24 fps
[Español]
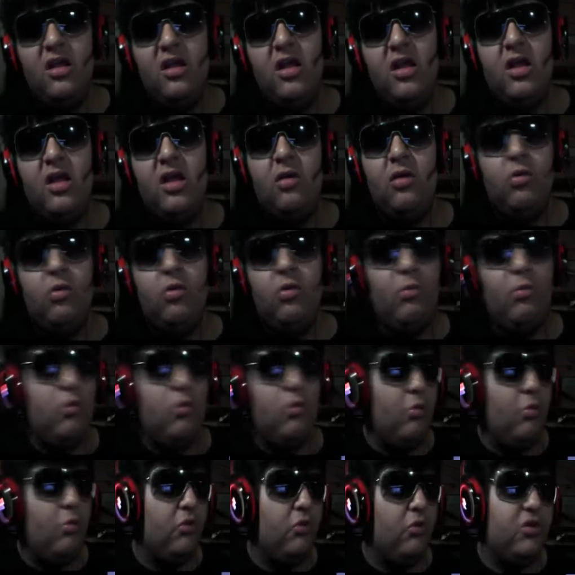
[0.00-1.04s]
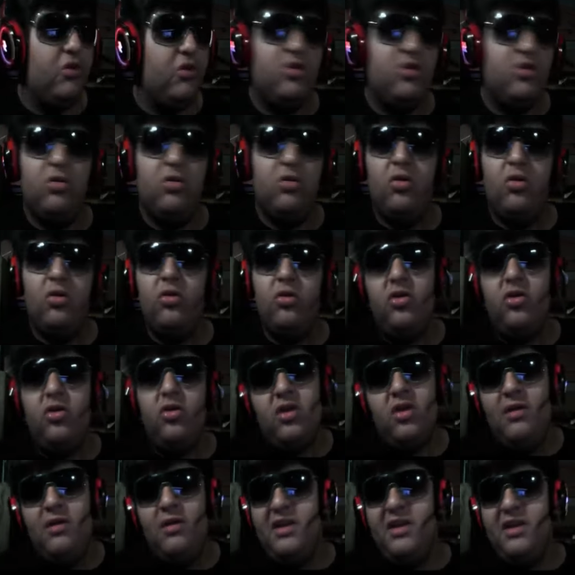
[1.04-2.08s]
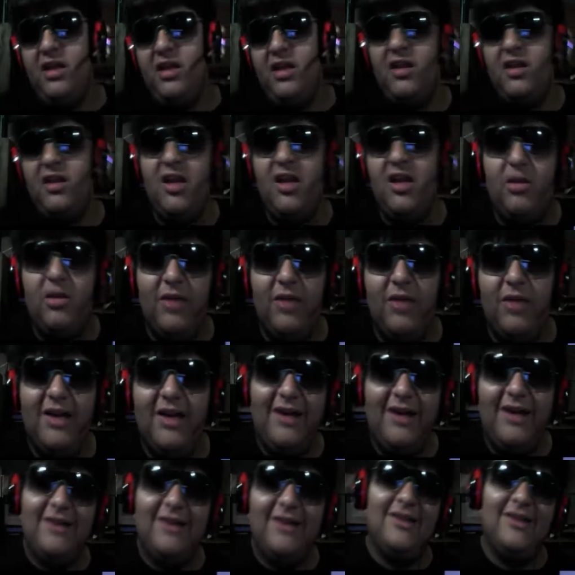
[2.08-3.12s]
Eh, jugamos como dos o tres veces y ya está, nomás.